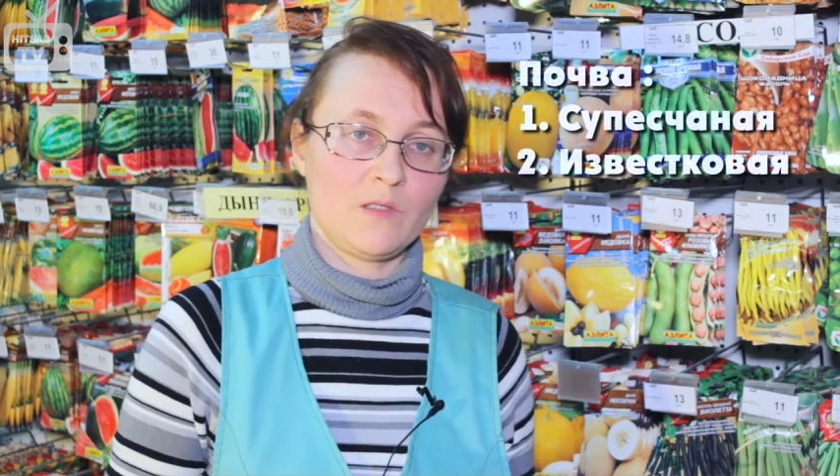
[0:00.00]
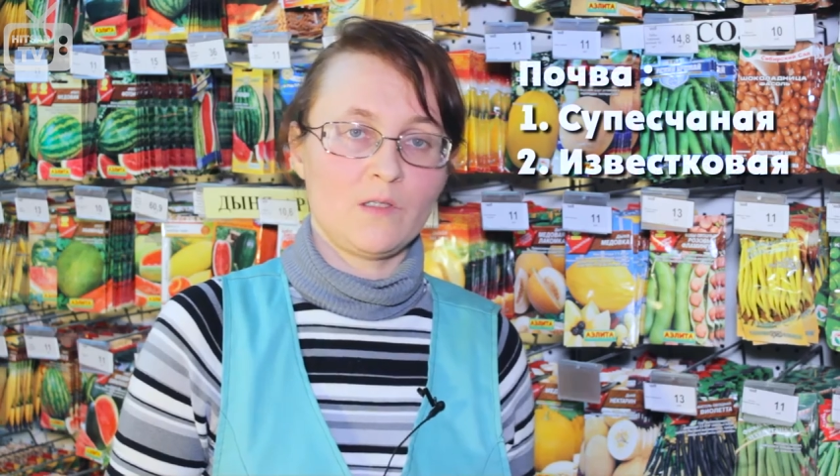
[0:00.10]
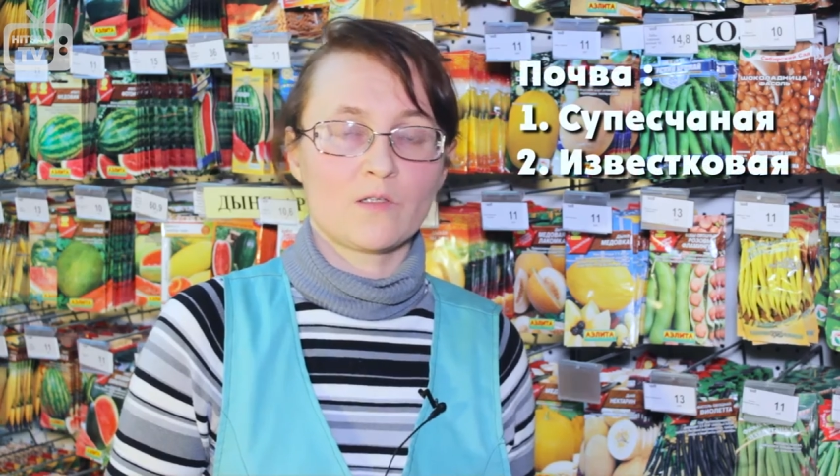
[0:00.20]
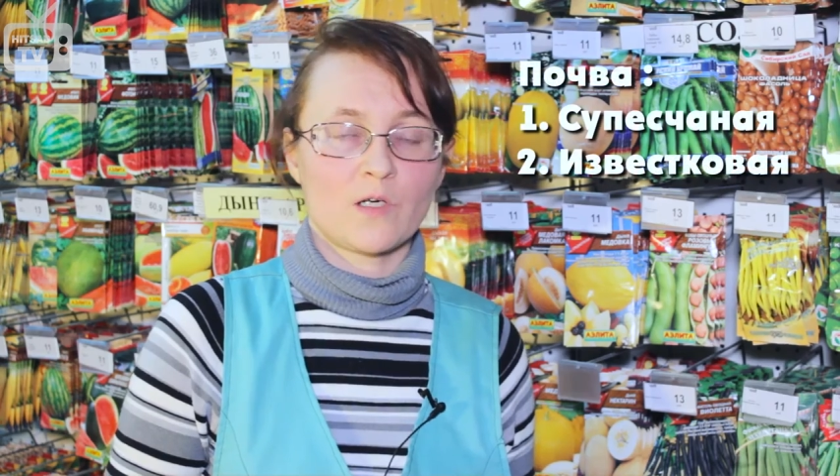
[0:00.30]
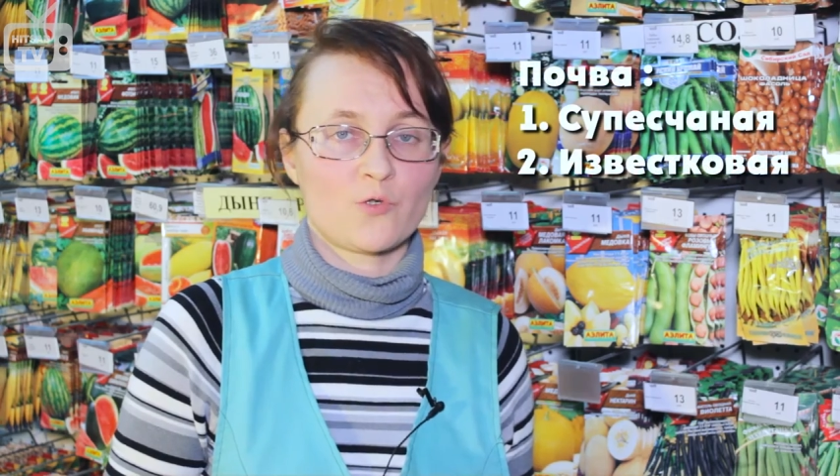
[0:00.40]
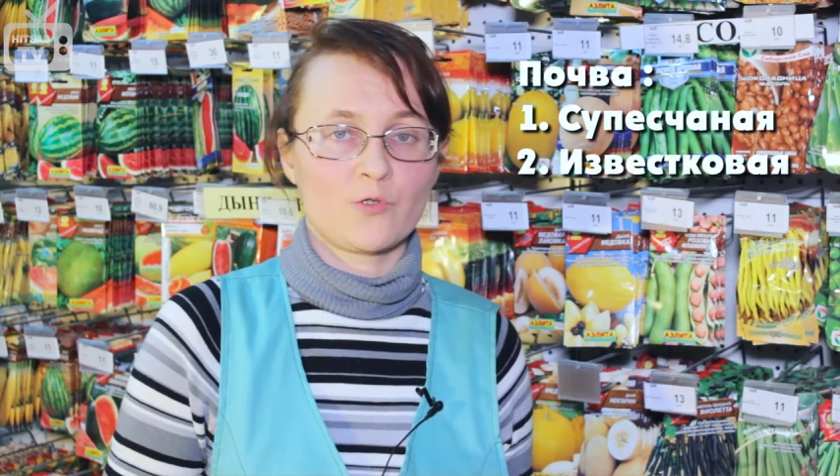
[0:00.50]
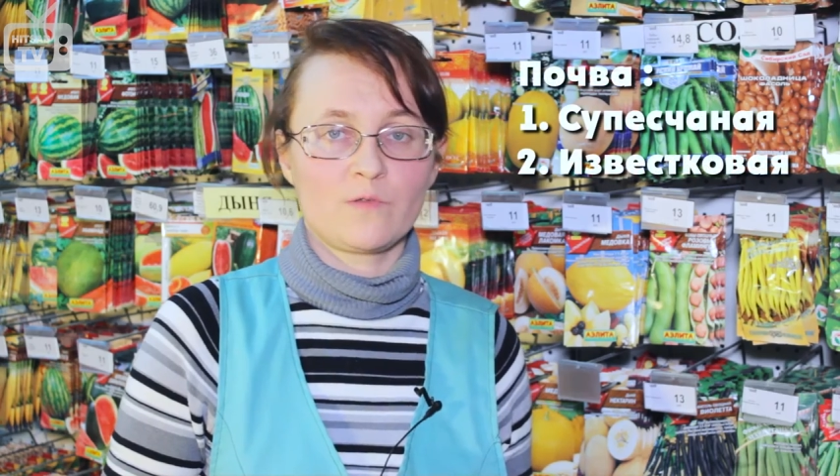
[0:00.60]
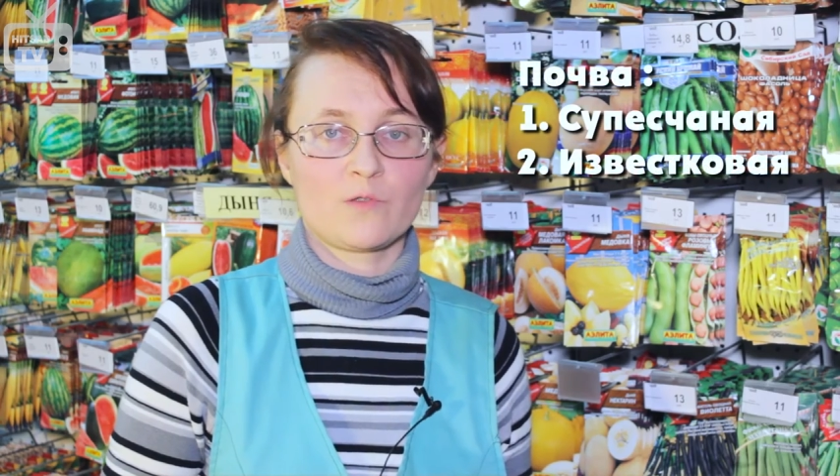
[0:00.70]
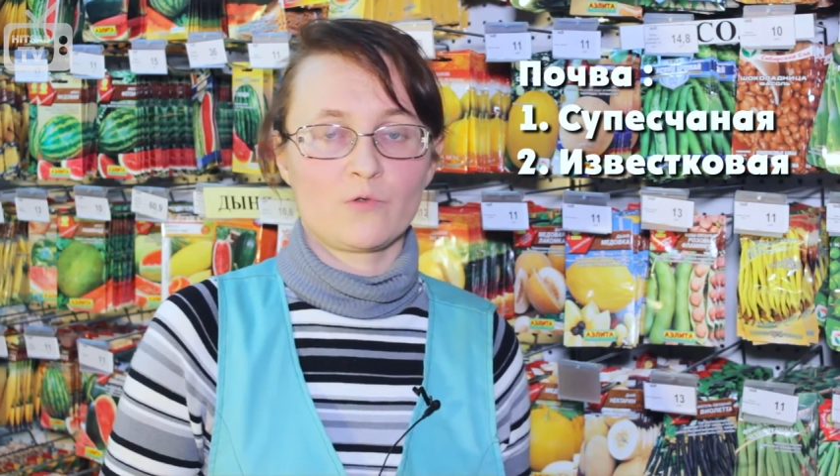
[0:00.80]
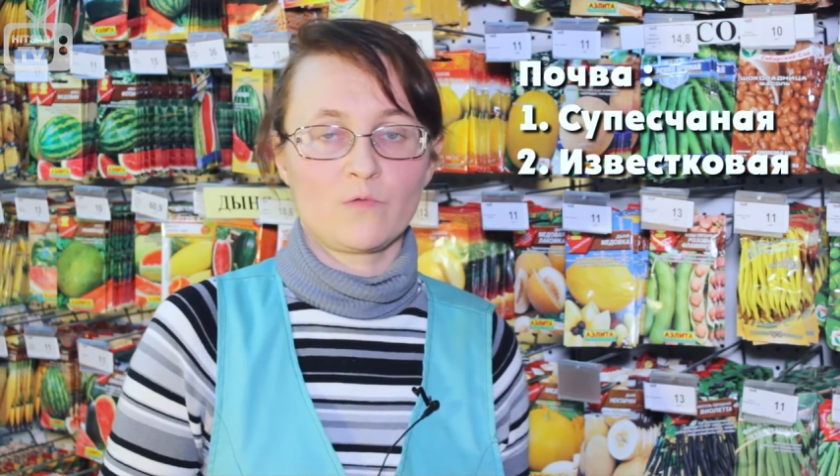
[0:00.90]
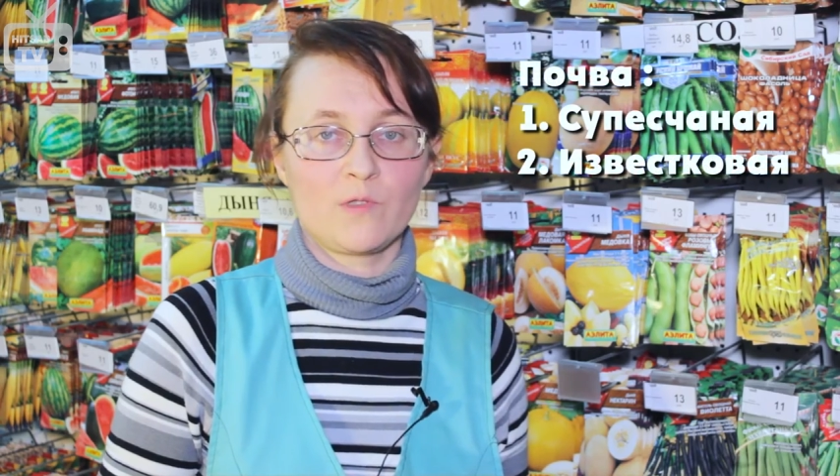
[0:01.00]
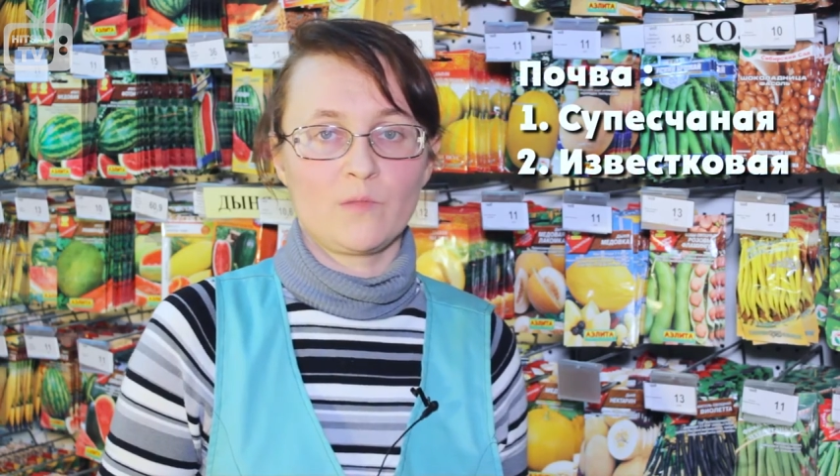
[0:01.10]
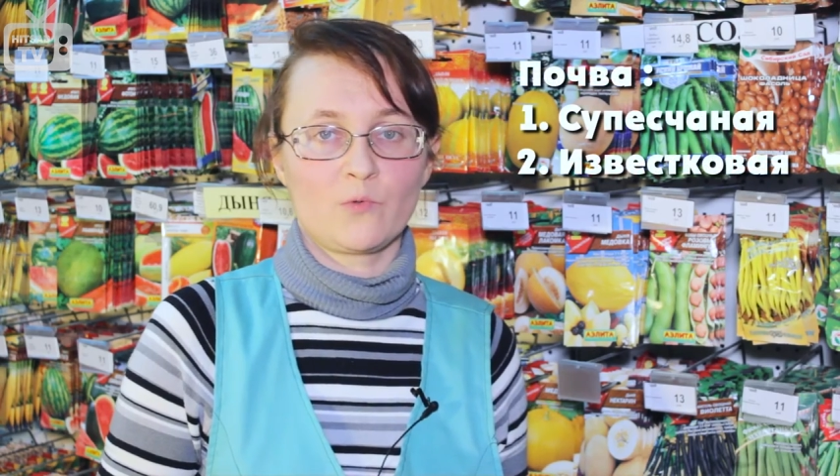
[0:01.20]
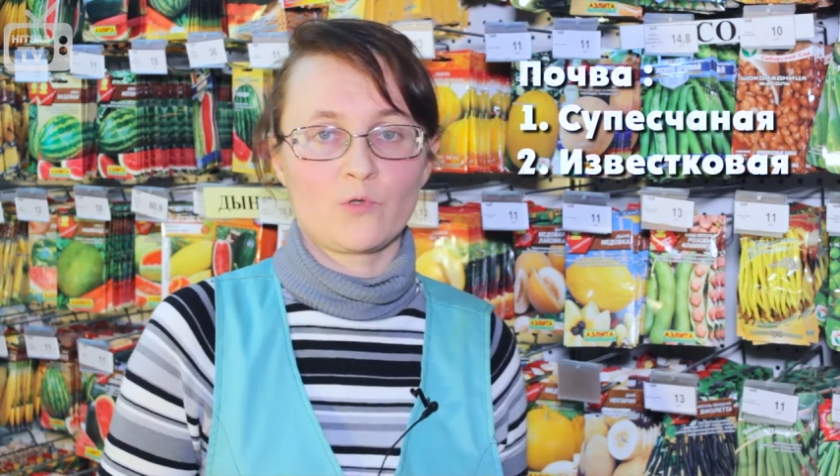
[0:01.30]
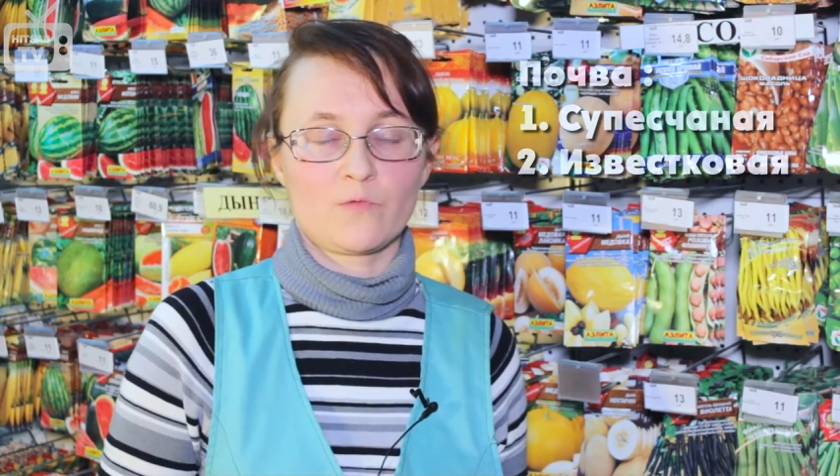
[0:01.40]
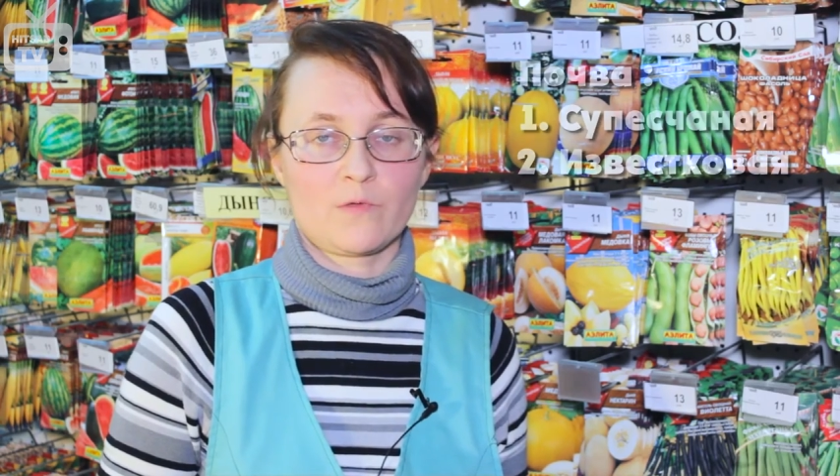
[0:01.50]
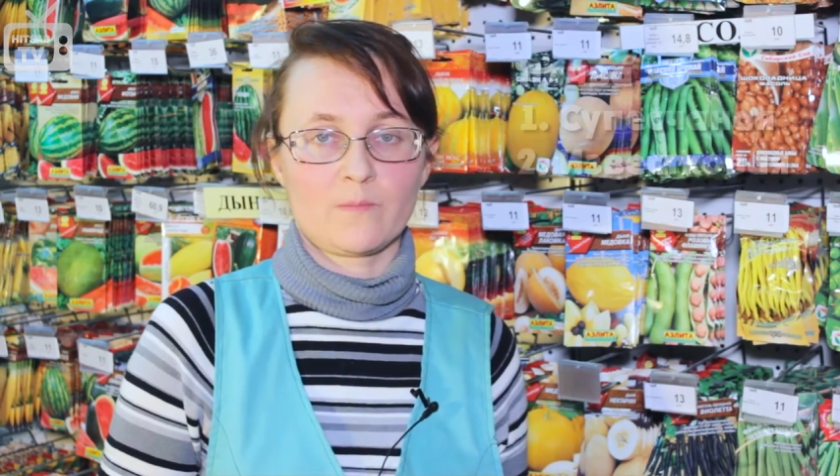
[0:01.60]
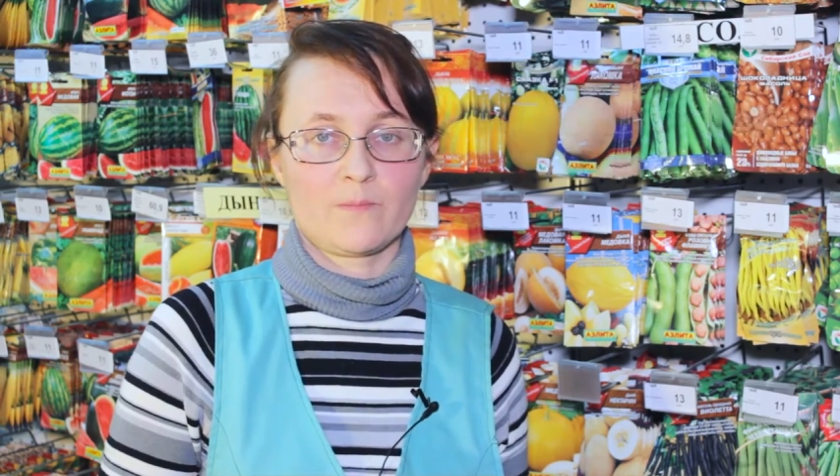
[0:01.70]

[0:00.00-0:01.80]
и хорошо известкованные почвы.